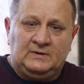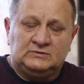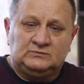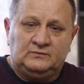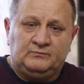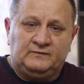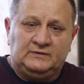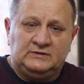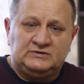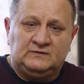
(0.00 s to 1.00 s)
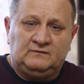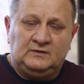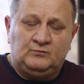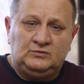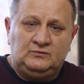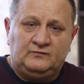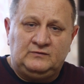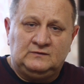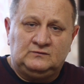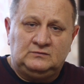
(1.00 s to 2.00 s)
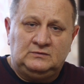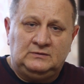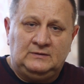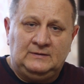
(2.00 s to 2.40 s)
Так что ссылочки все будут внизу.